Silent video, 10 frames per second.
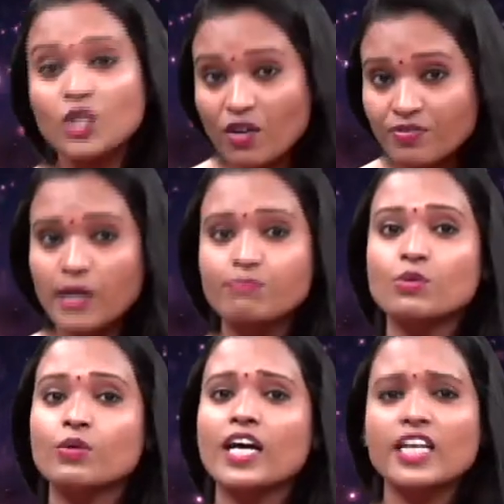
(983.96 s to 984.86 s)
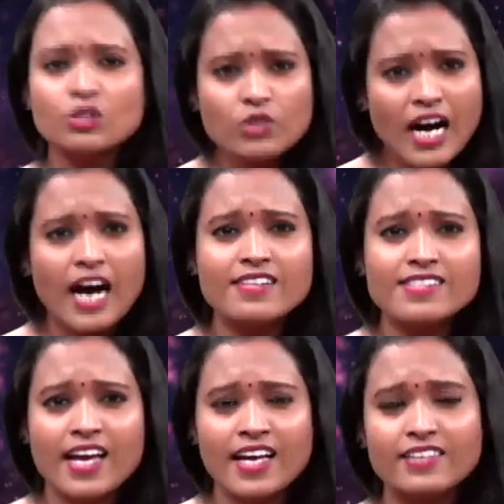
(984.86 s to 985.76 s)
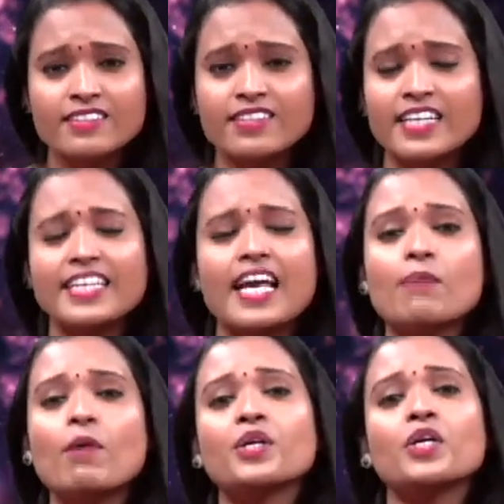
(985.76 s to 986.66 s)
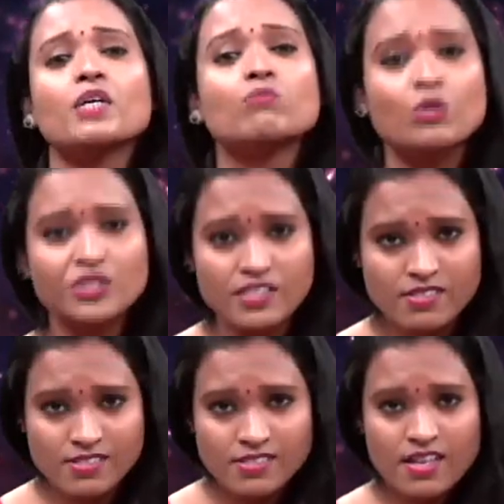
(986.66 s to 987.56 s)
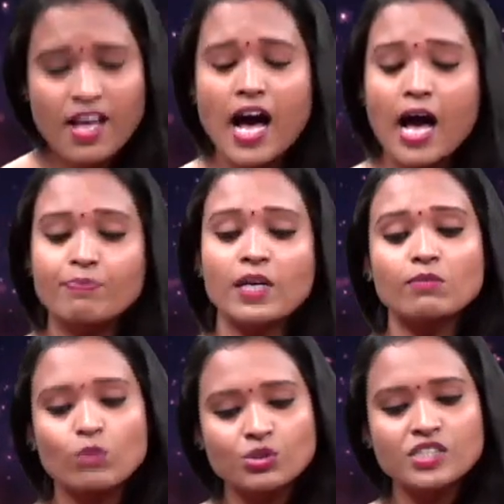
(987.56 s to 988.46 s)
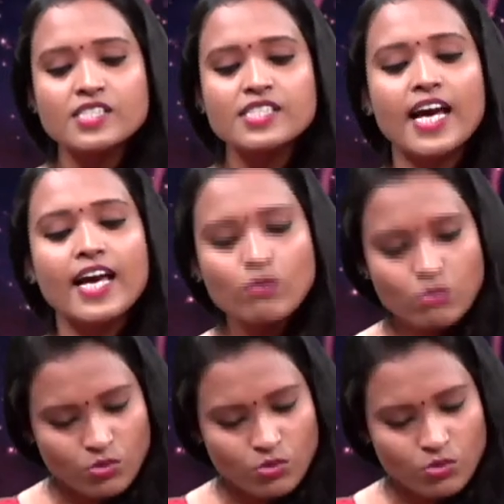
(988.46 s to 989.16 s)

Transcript: ऑफ कप्स हो गया ये जो कार्ड्स हैं दे टेल अबाउट योर इमोशंस आपके इमोशंस क्या हैं उसको